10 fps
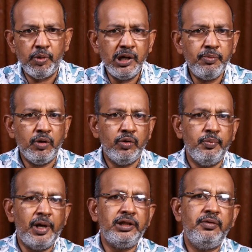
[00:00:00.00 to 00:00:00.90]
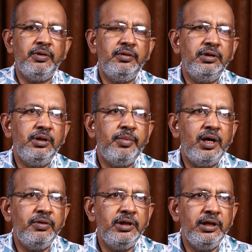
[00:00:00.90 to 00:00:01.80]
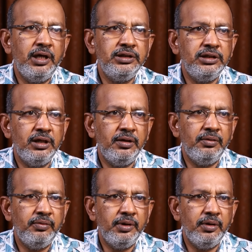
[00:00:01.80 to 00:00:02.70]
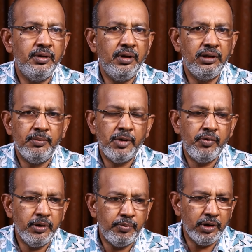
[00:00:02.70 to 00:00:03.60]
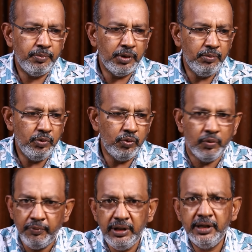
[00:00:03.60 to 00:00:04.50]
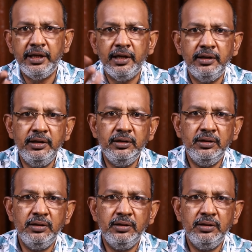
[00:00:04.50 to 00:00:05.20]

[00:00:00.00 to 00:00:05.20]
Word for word: ஒரு புகைப்படம் ஒன்று பார்த்தேன் வந்து இந்த பார்வதி ராஜேந்திரனுடைய அந்த அம்மாவுடைய புகைப்படம் ஒரு வீடு கிடையாது